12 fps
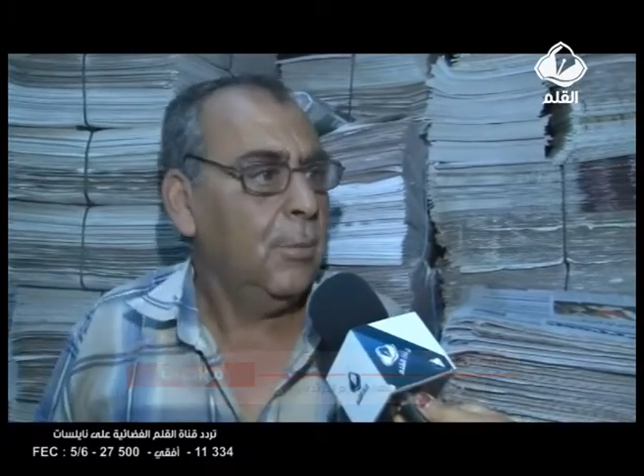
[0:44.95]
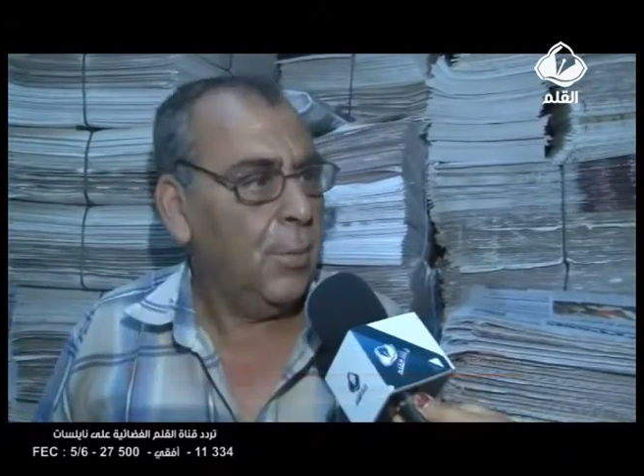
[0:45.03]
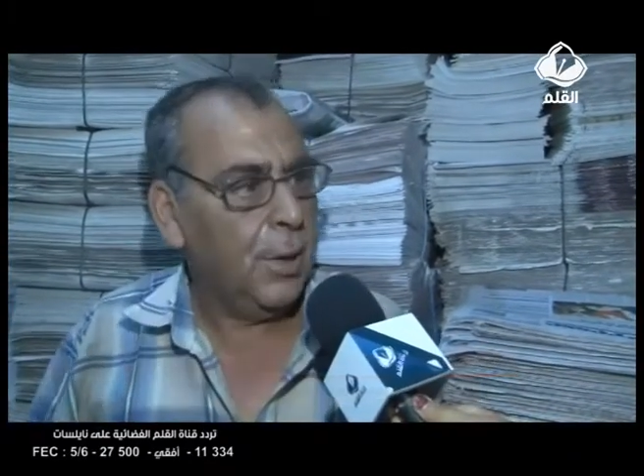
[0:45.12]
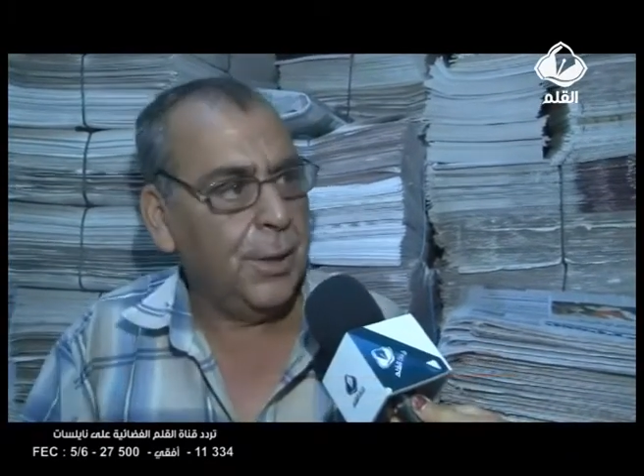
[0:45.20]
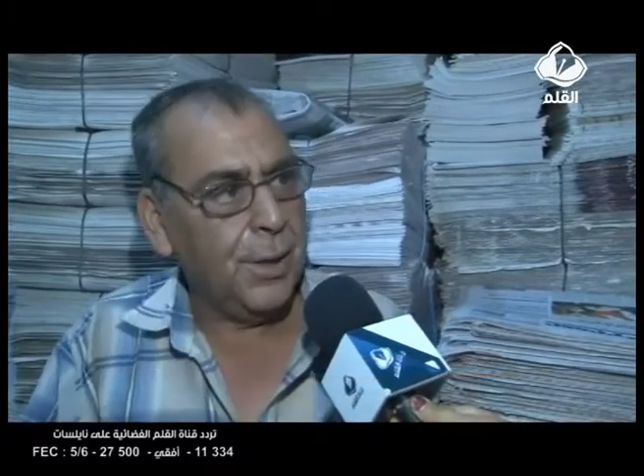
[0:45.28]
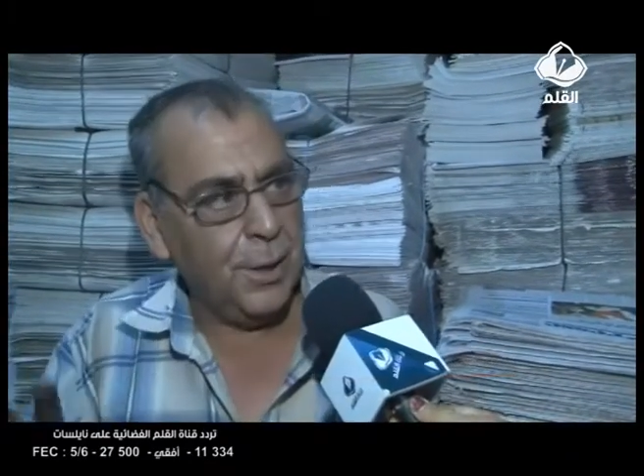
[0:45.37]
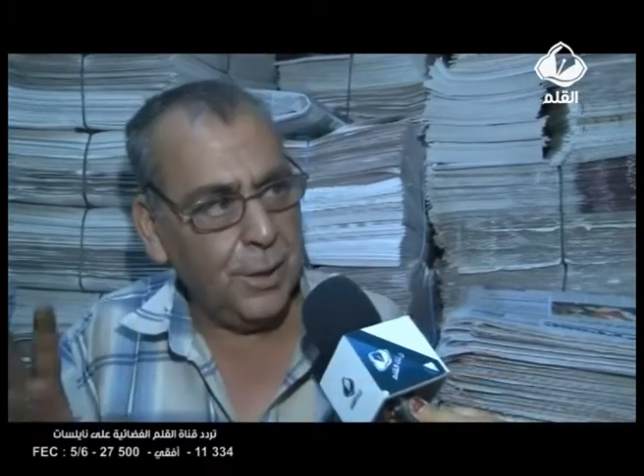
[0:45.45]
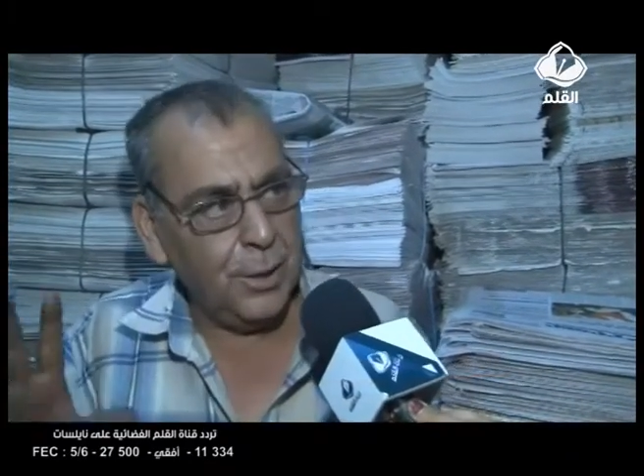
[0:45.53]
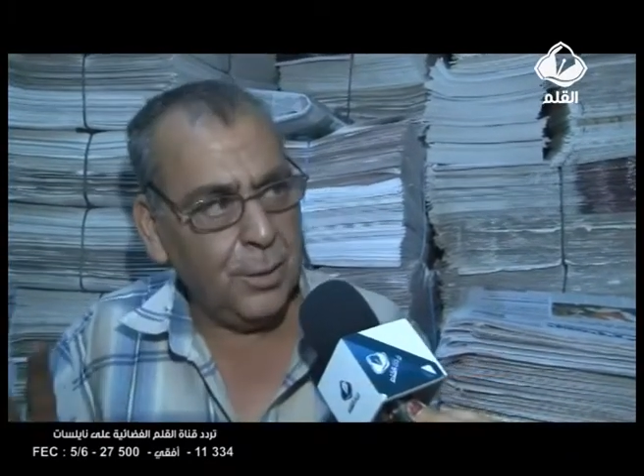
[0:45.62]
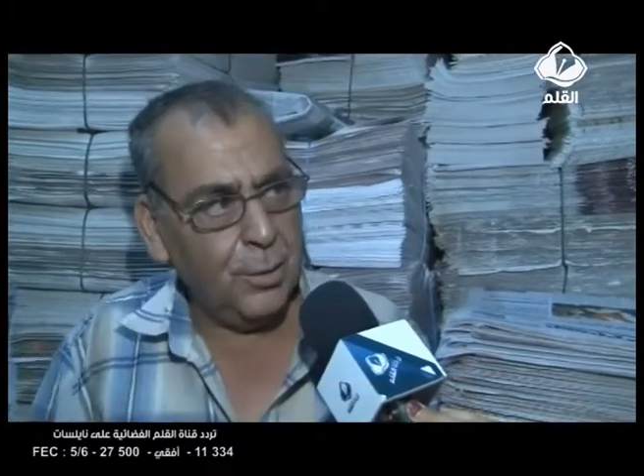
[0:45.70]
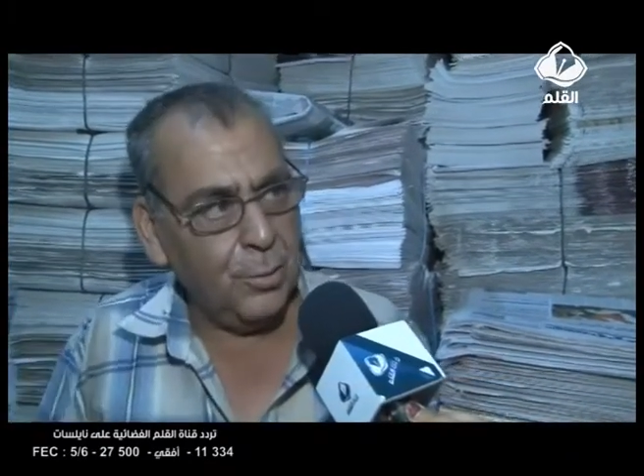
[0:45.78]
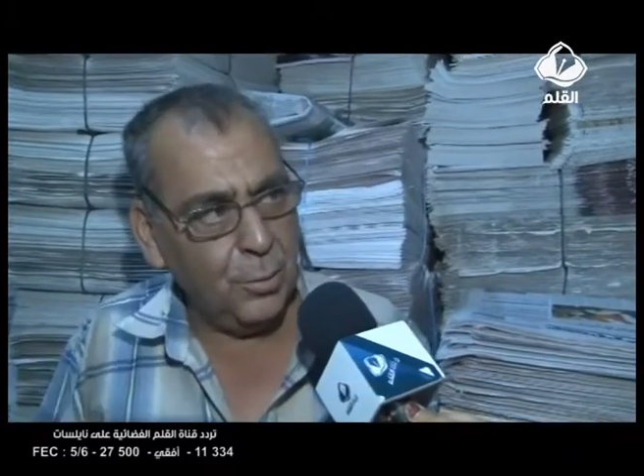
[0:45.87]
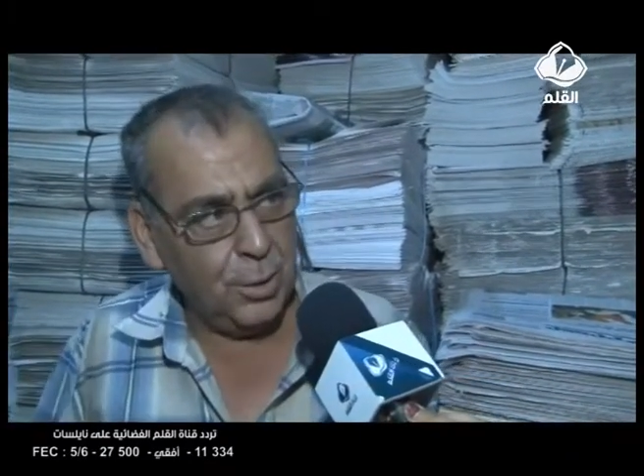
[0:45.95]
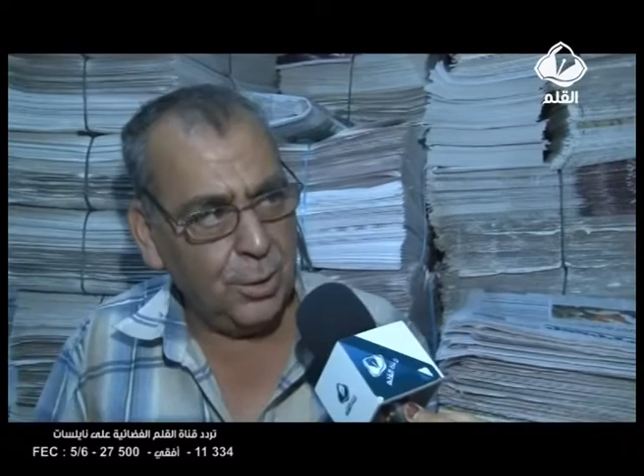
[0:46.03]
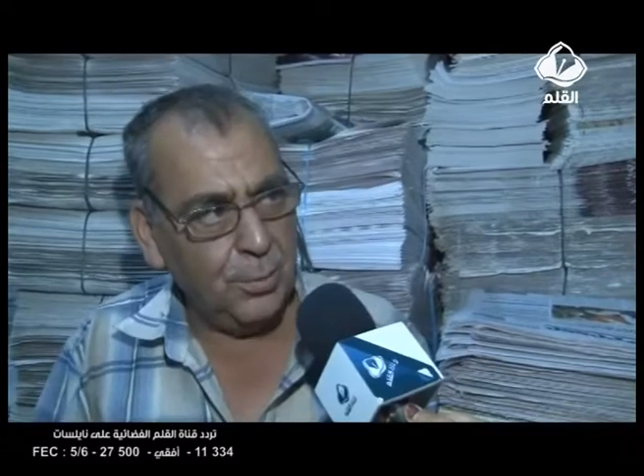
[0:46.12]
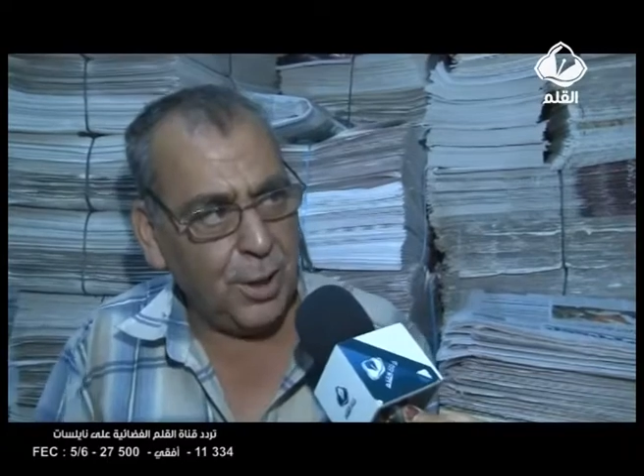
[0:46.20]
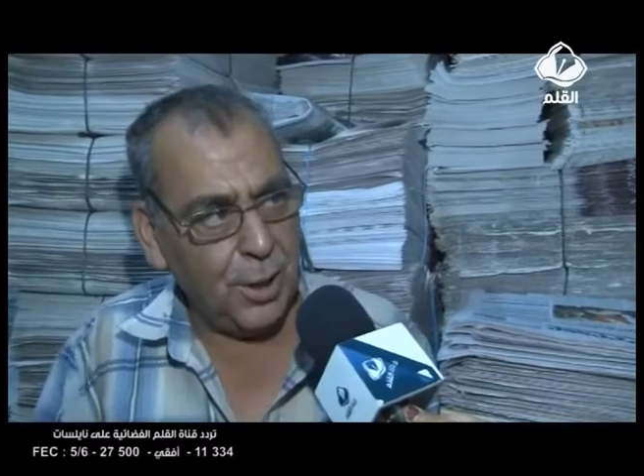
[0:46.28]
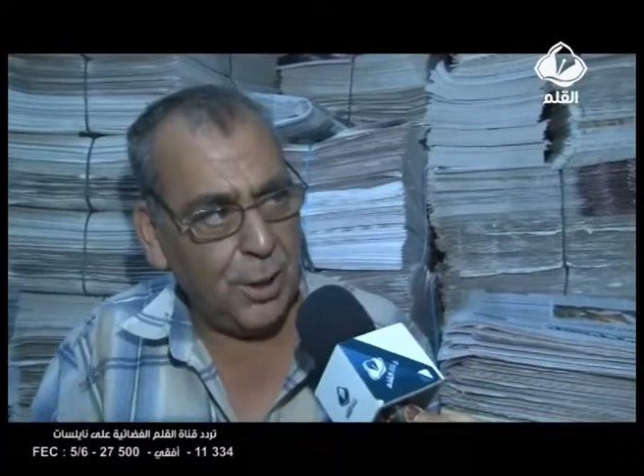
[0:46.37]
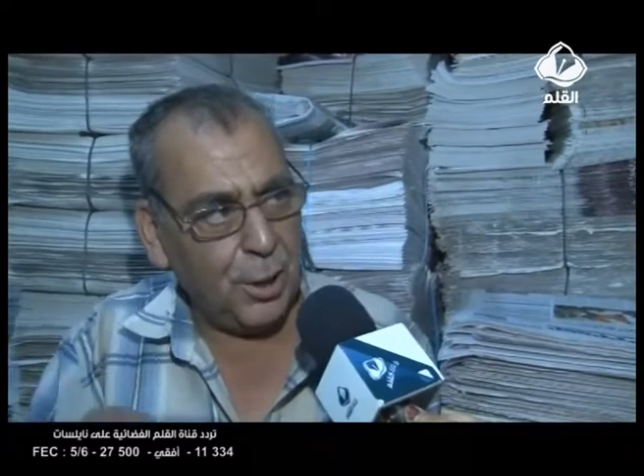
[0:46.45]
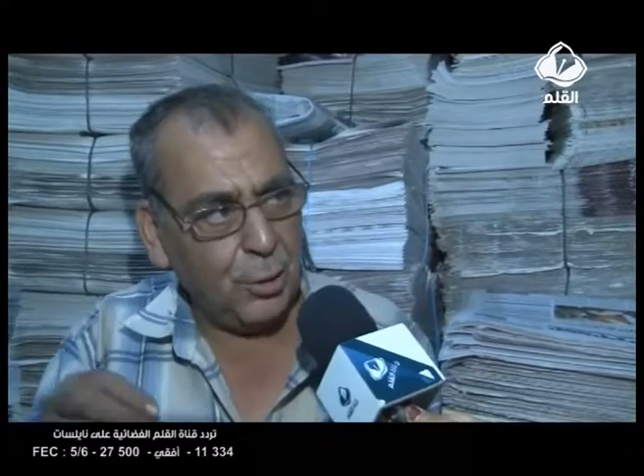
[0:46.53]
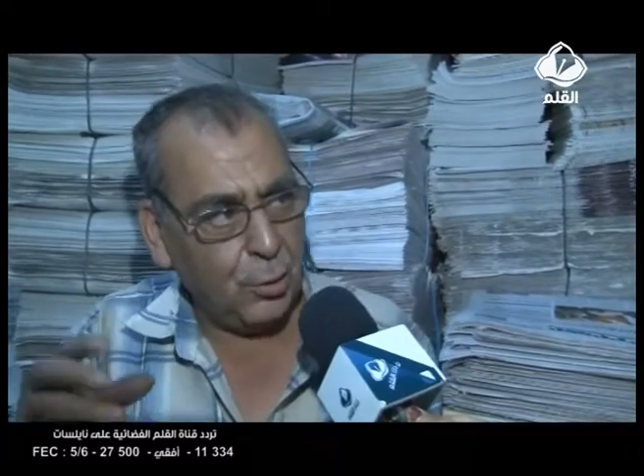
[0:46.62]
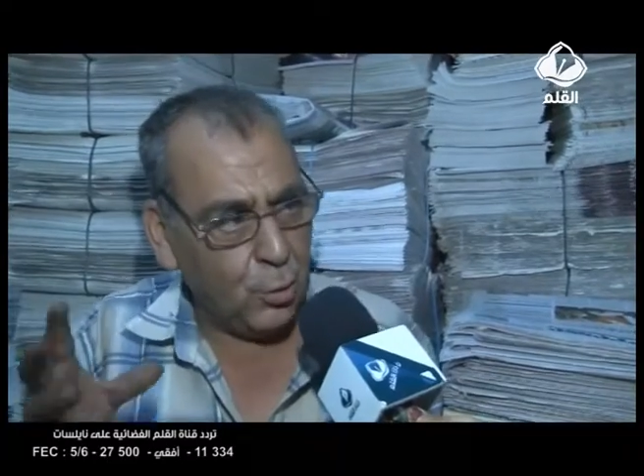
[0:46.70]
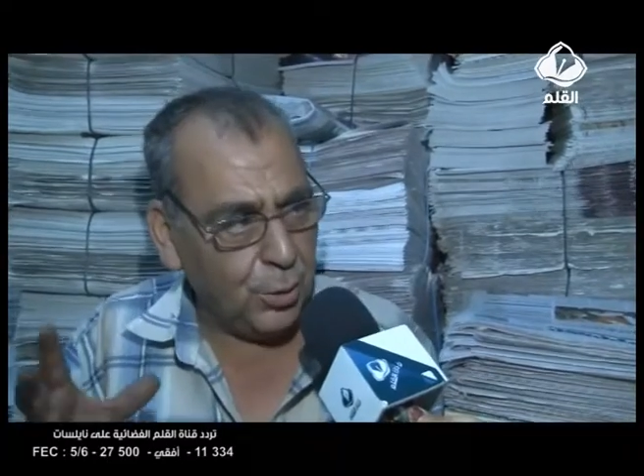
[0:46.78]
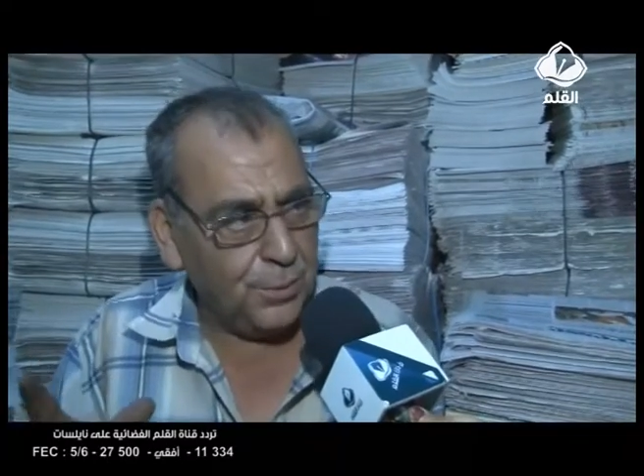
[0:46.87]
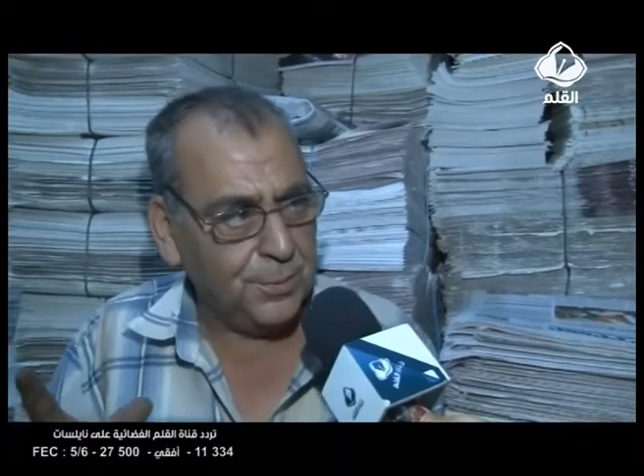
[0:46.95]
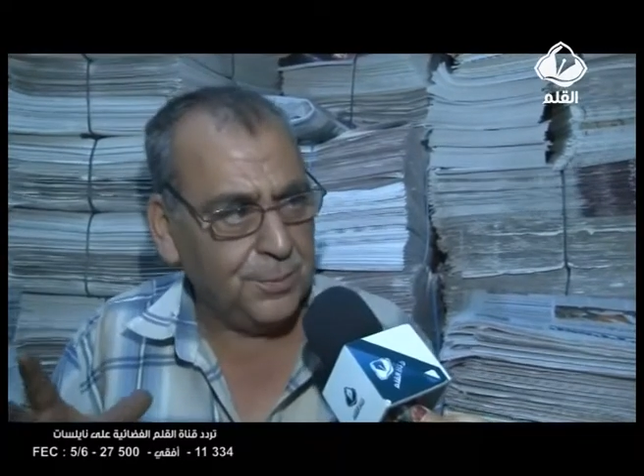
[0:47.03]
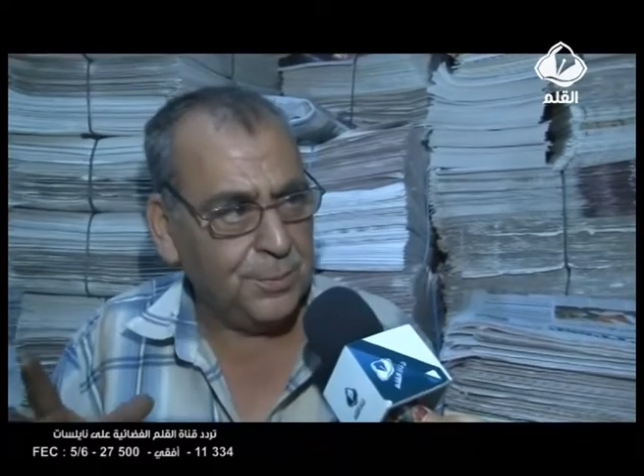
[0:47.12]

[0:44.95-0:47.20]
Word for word: معناها على الكل